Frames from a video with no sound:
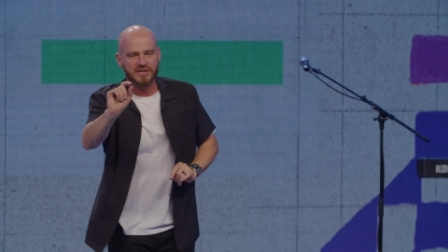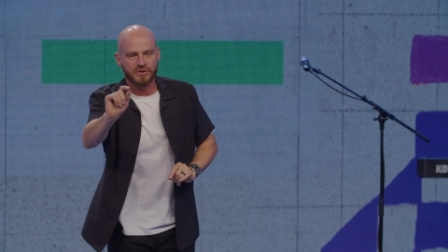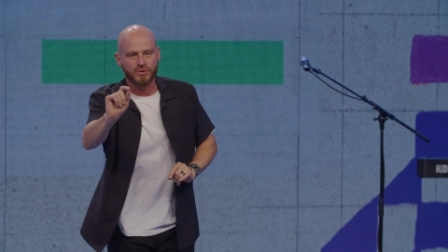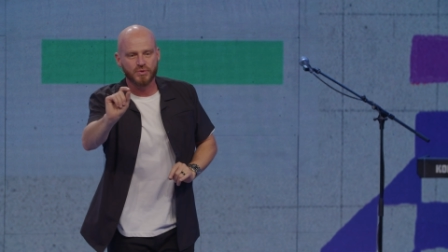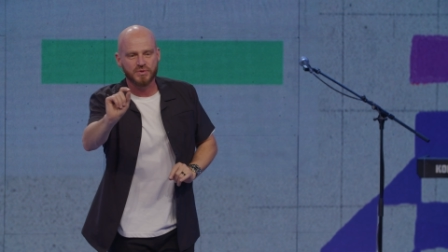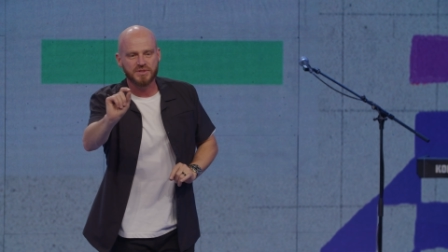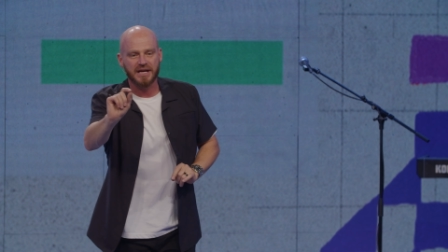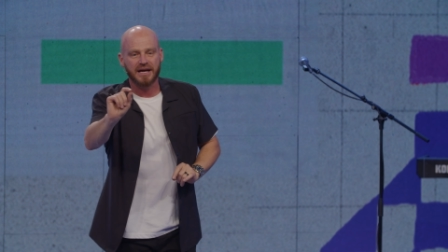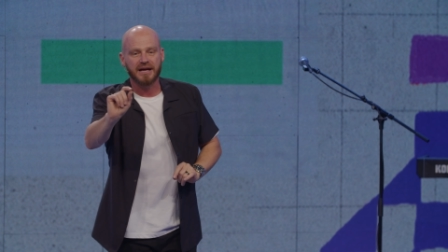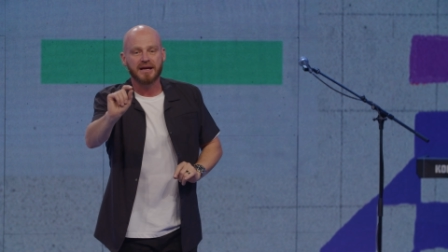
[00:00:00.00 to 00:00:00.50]

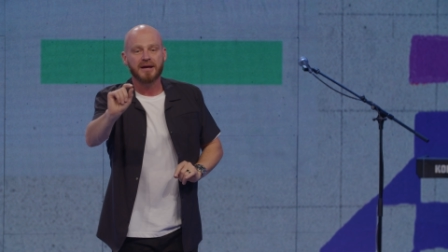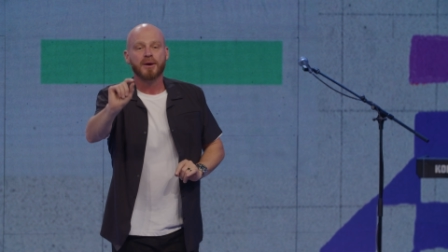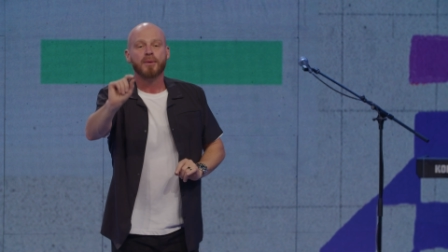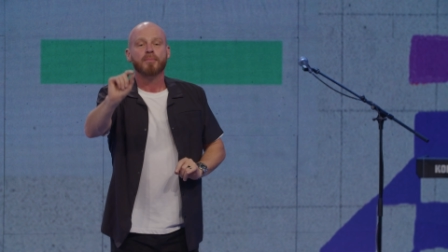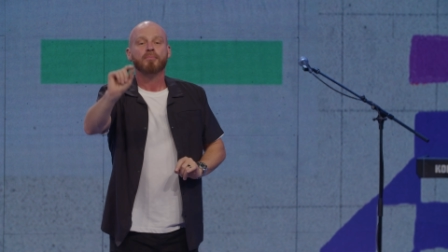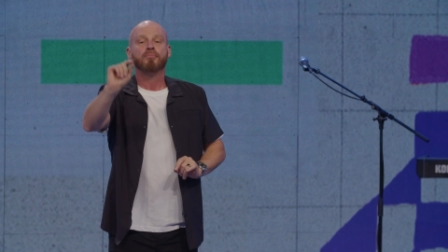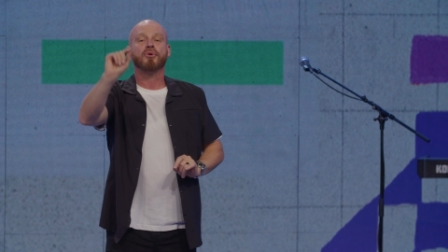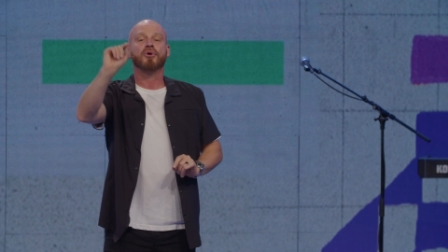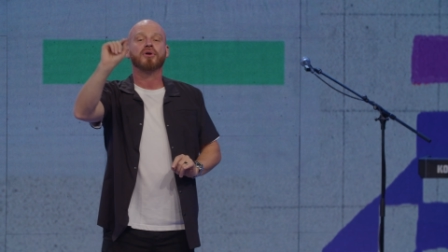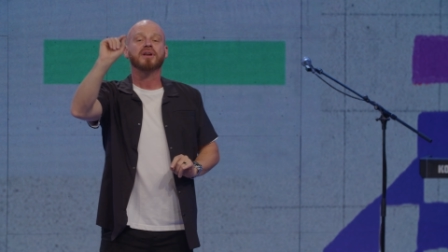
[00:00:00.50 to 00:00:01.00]
Escucha,
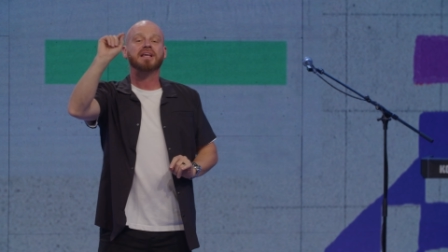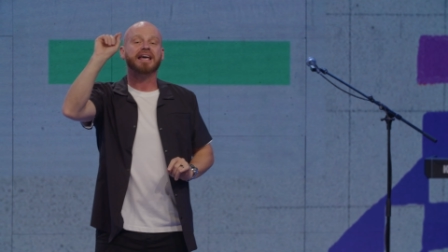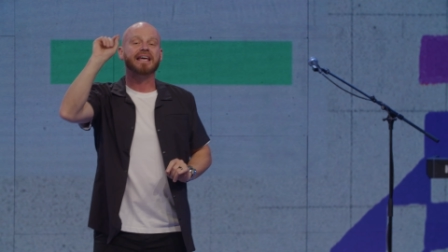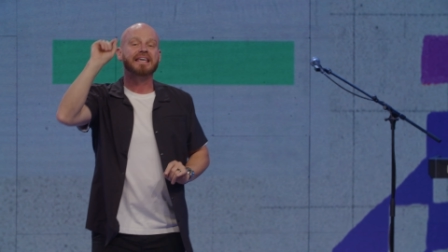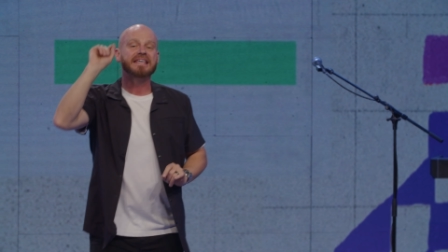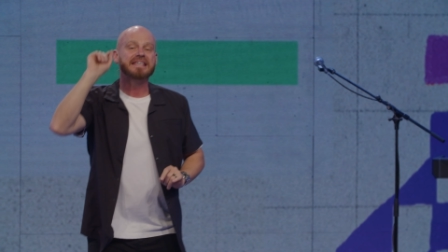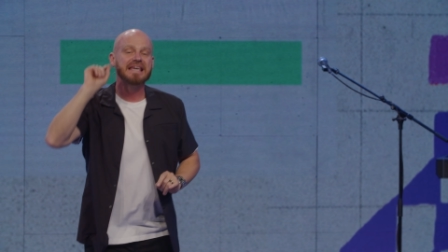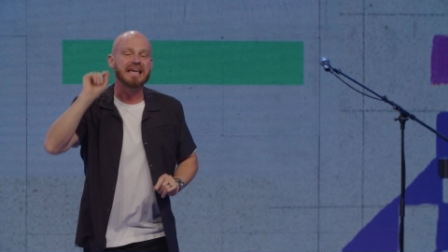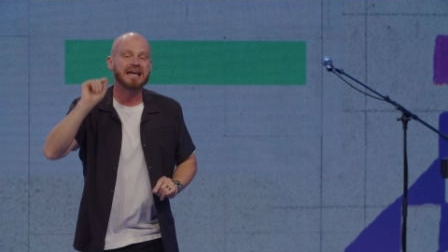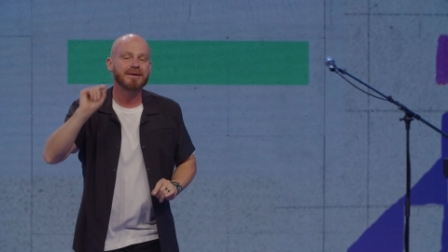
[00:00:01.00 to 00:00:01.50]

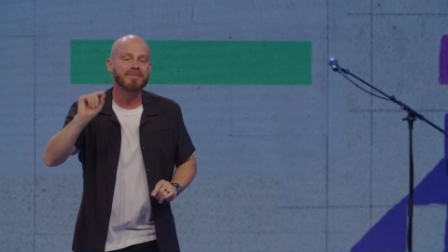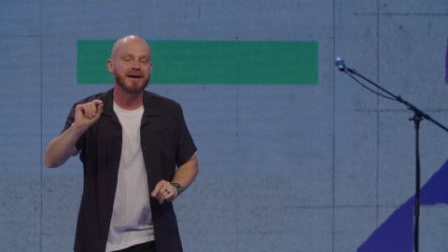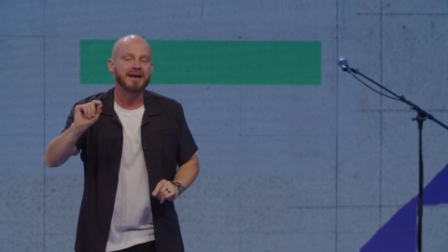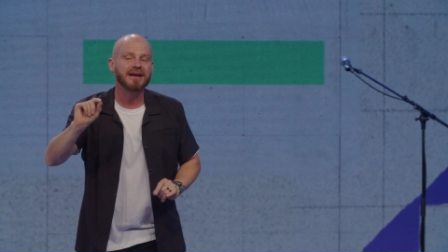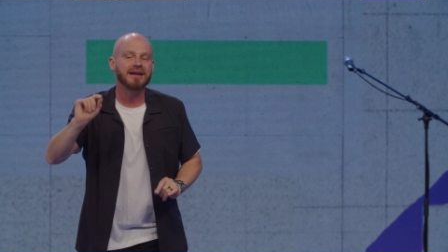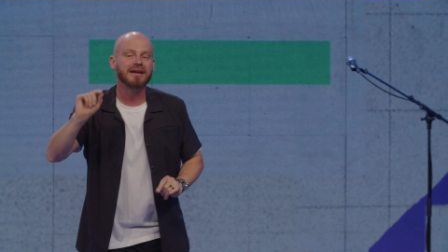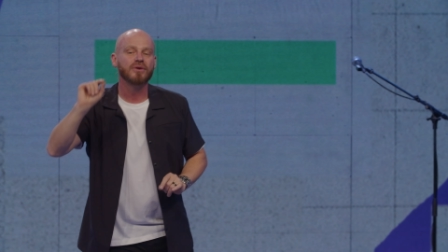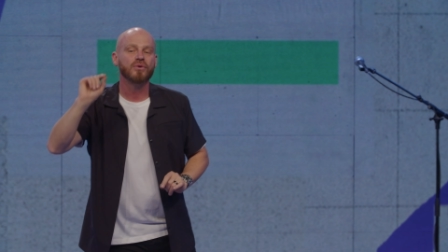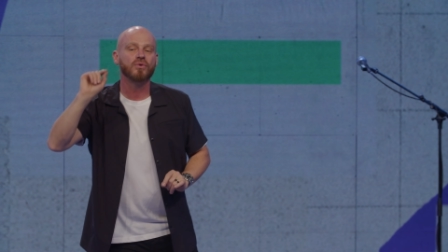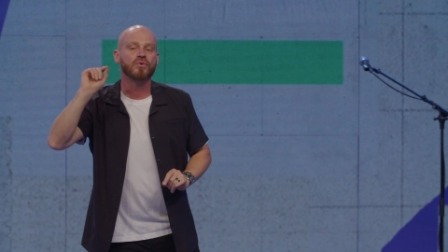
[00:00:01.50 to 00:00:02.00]
porque
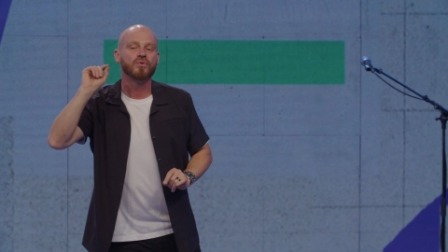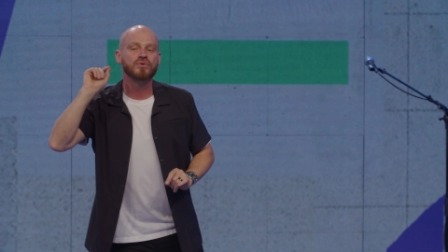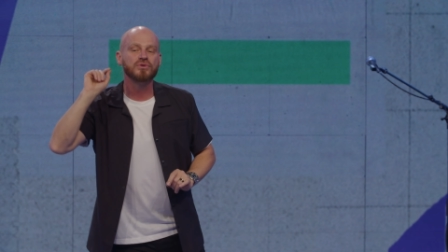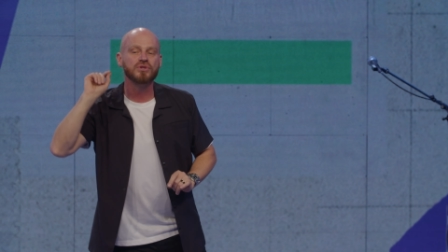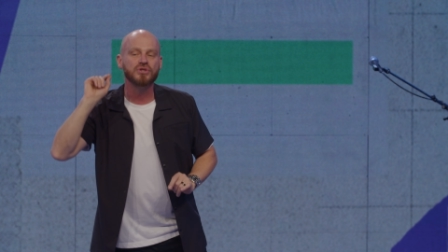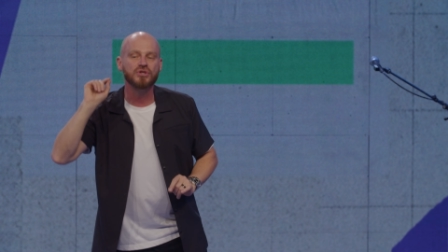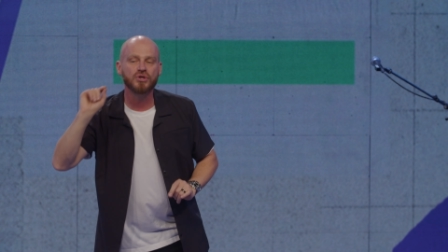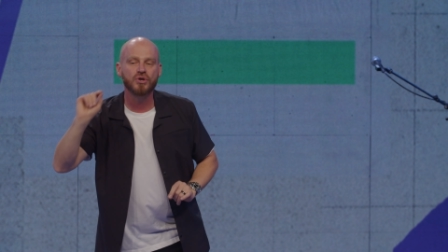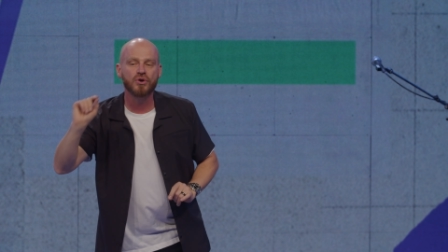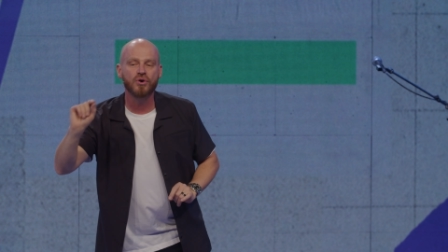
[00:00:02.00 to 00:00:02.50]
llevan
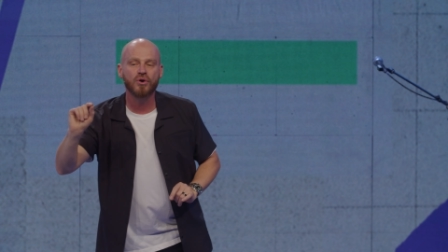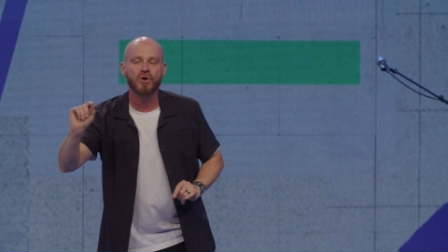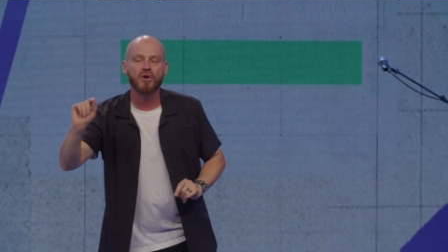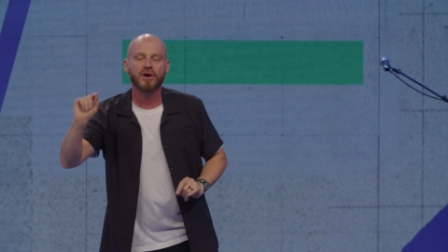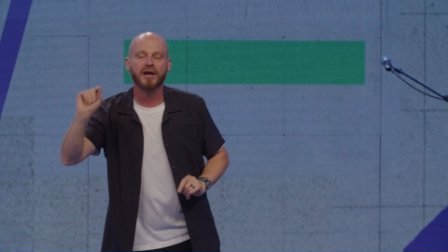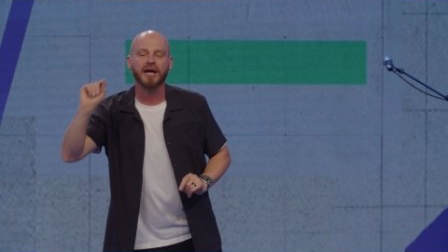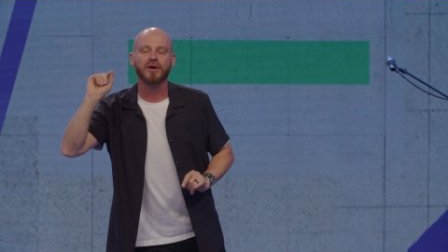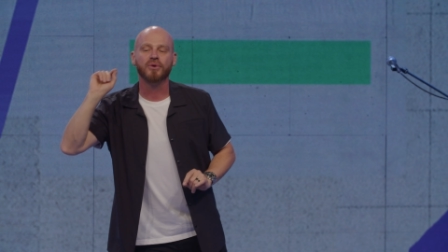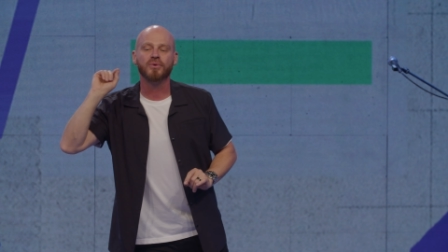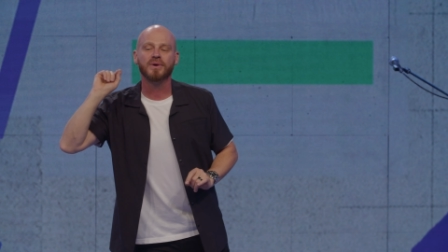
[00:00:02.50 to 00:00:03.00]
un yugo
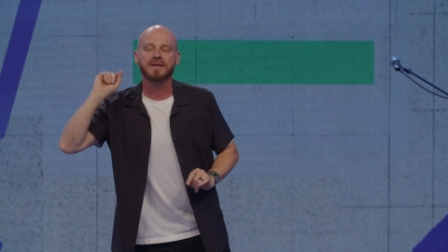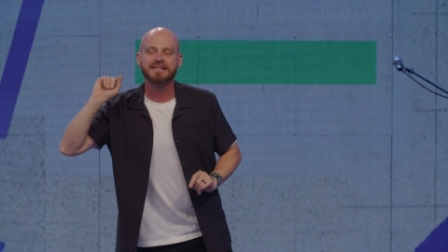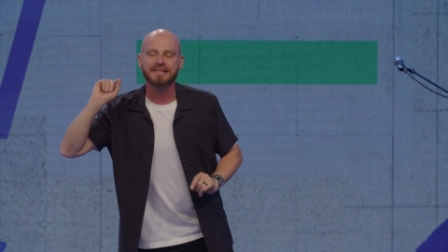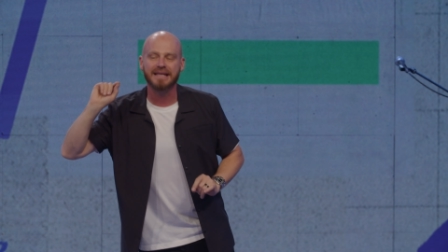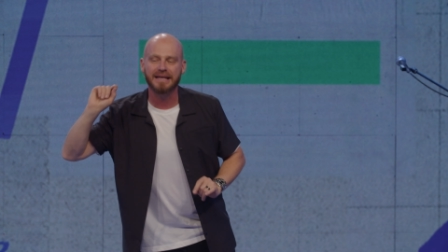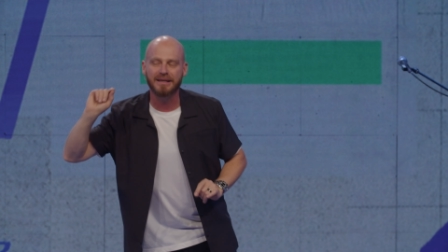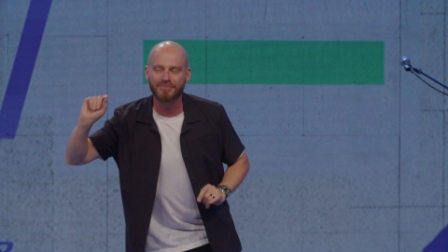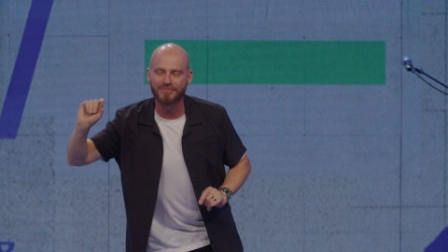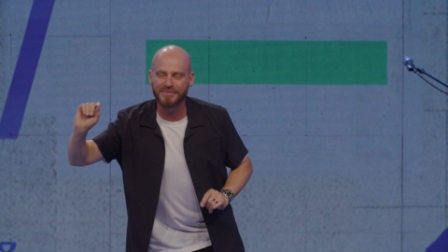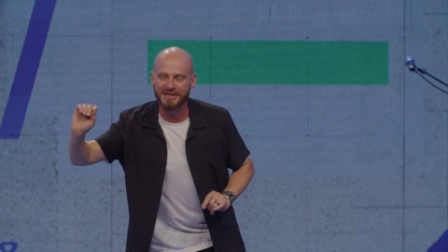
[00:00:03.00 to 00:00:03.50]
que no es
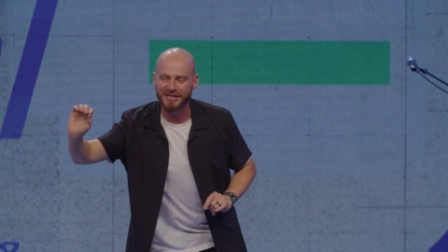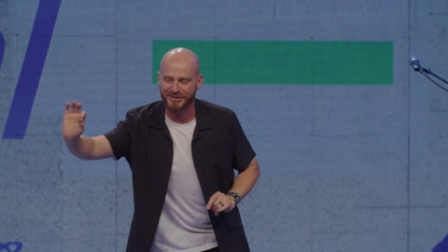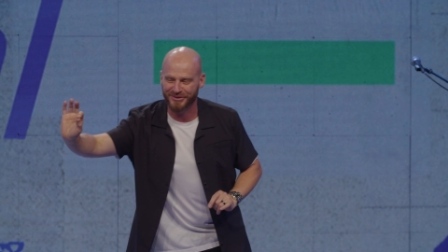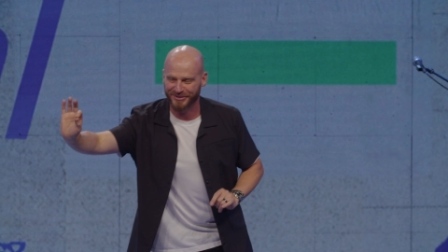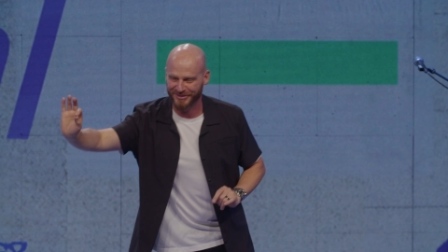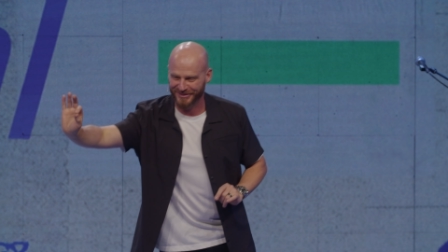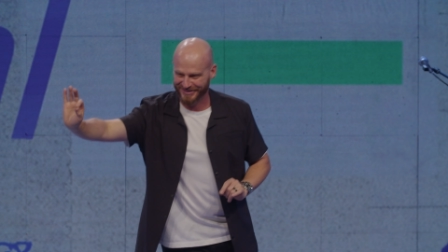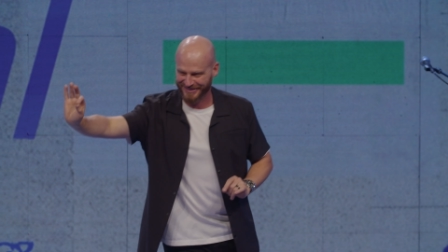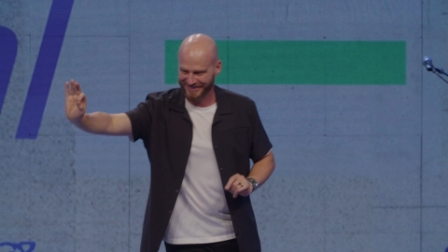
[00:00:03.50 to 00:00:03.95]
el mío.